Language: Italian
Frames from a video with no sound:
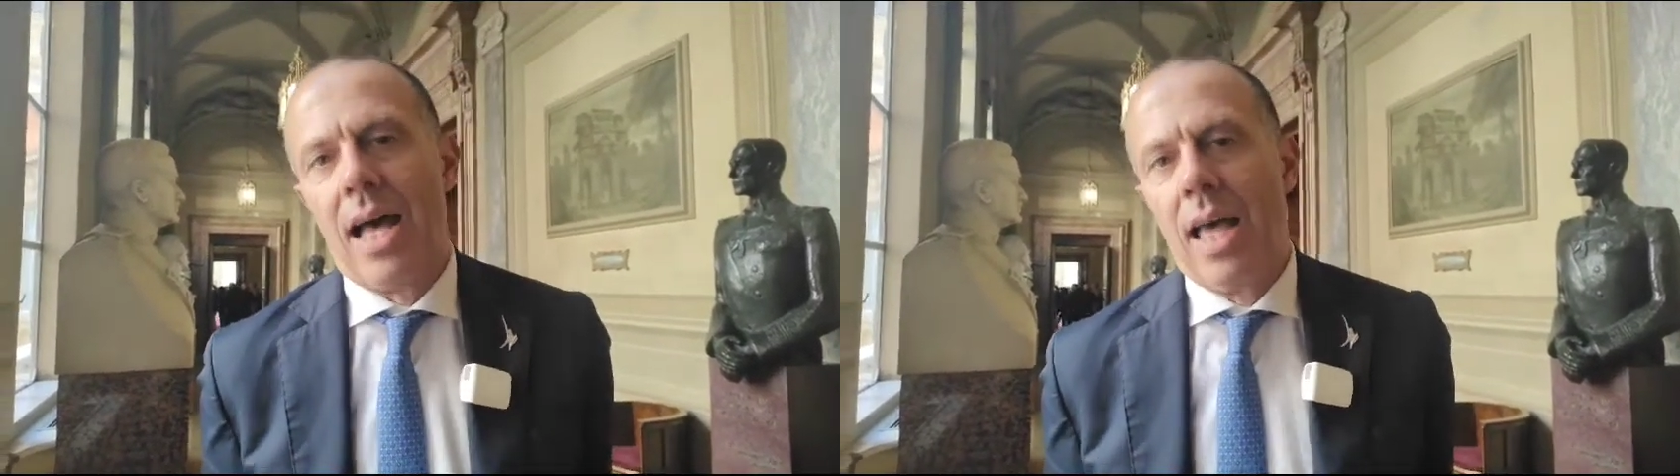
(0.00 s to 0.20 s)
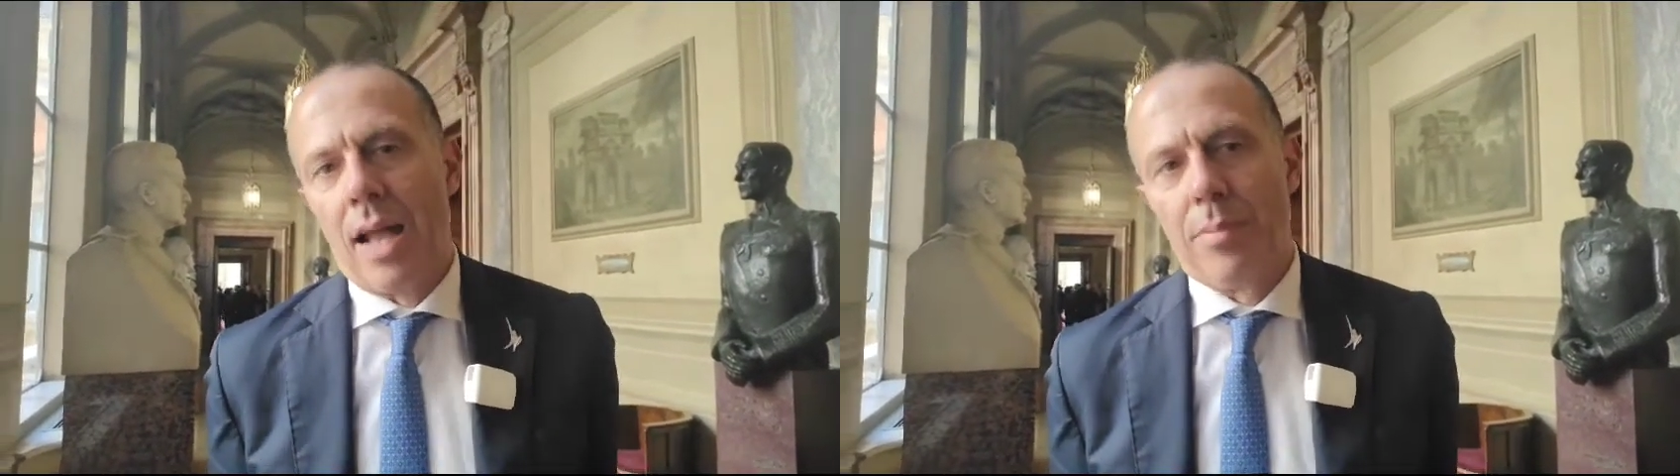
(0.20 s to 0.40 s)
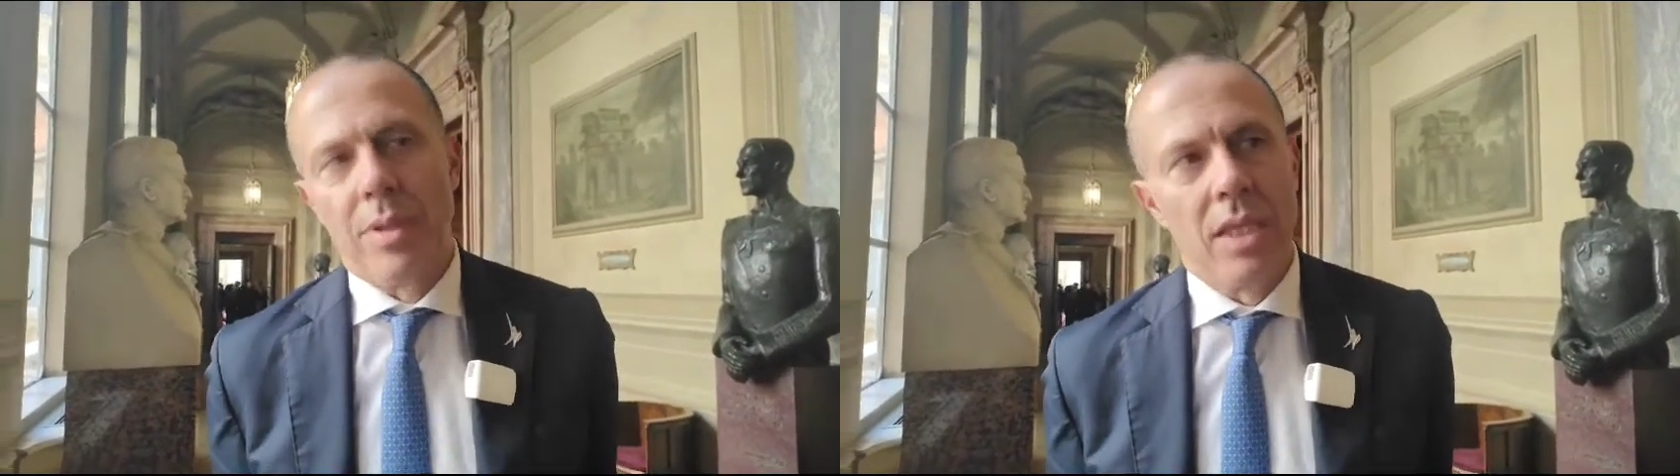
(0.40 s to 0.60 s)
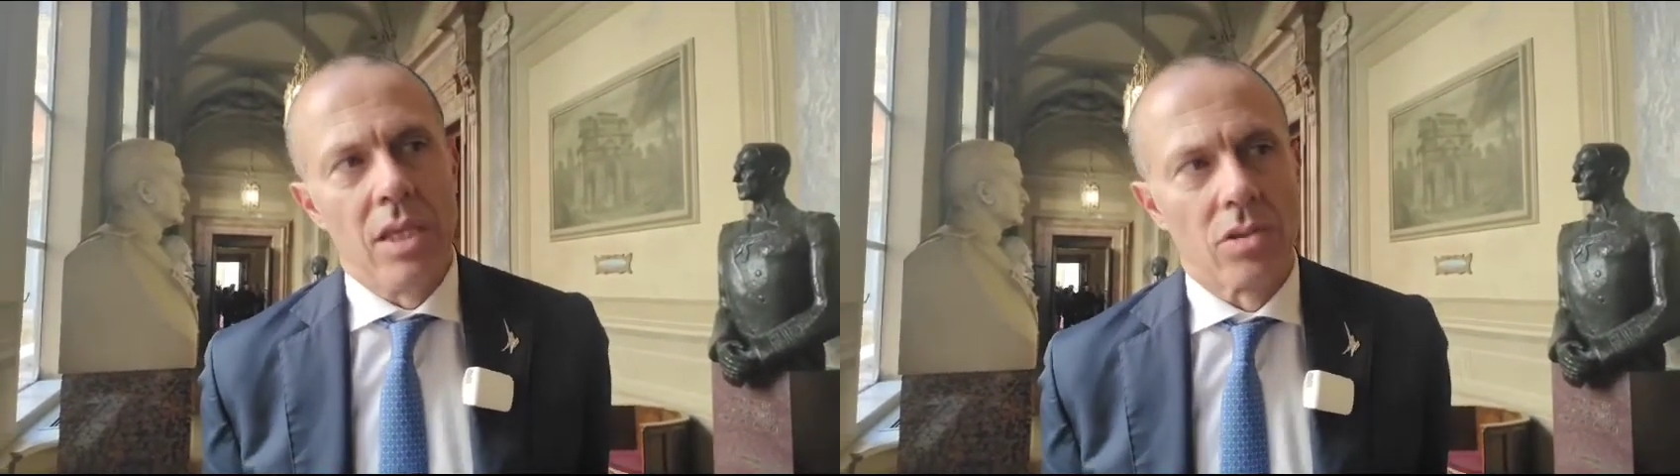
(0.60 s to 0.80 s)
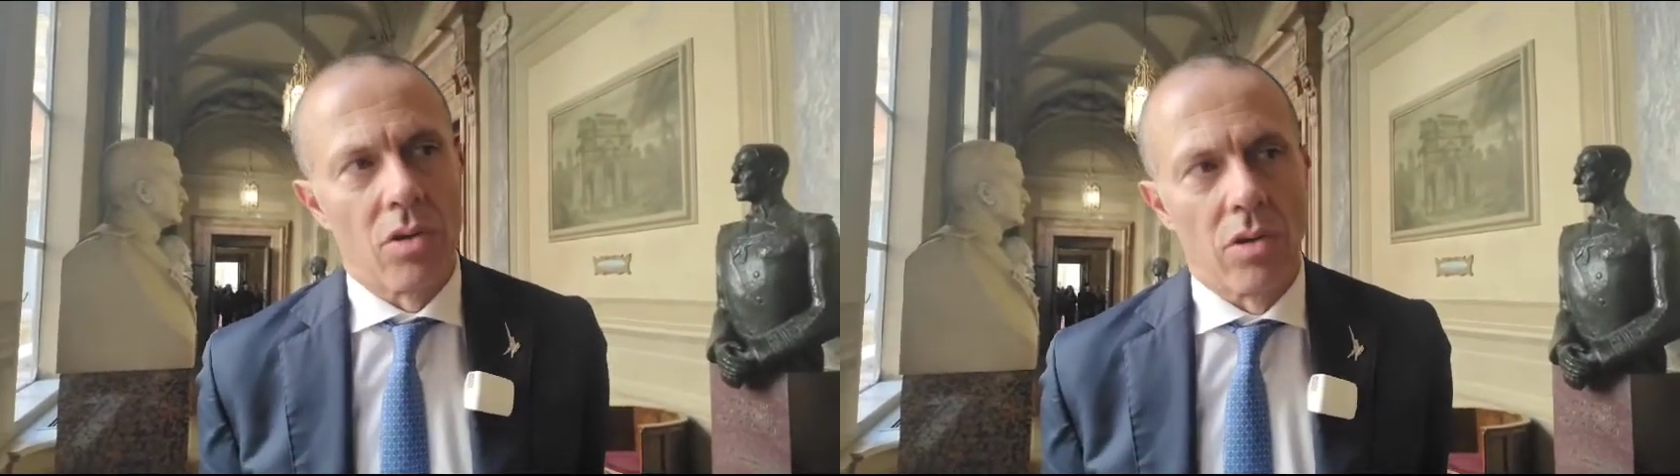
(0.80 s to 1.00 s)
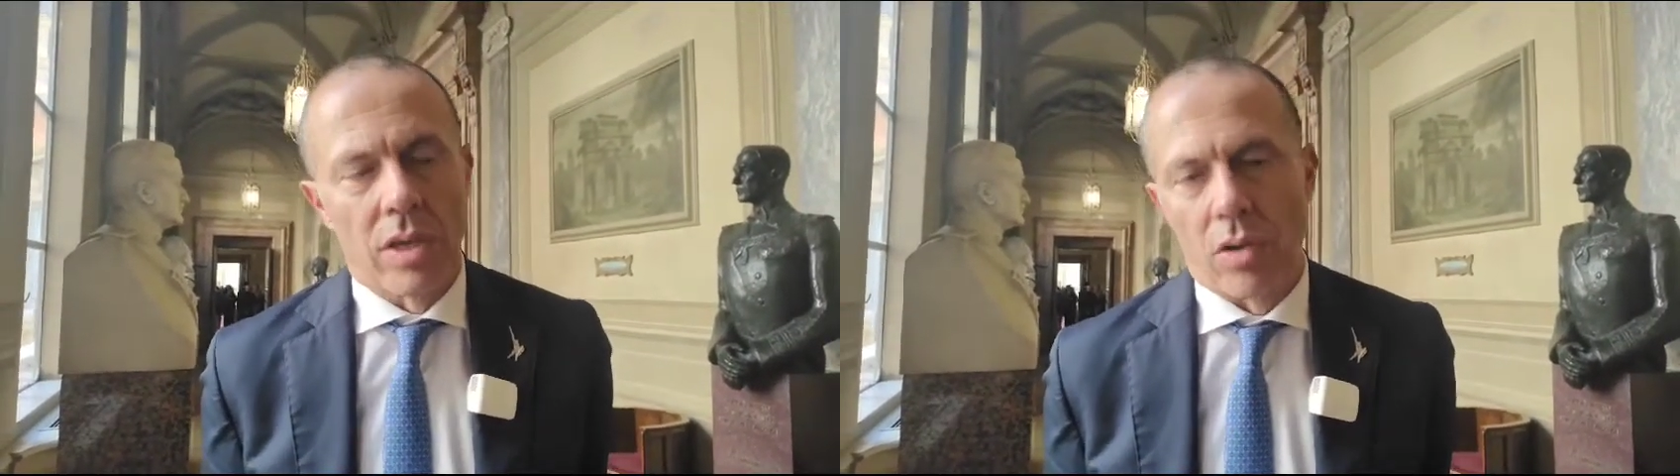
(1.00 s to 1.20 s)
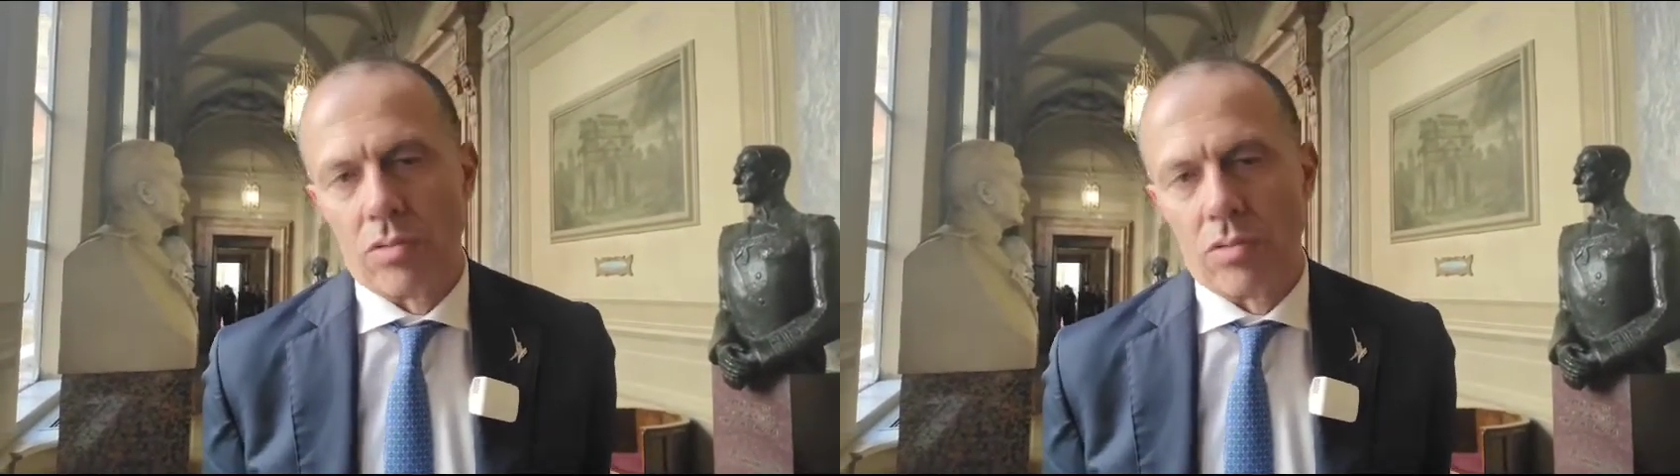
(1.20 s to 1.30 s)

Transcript: al Ministro che con,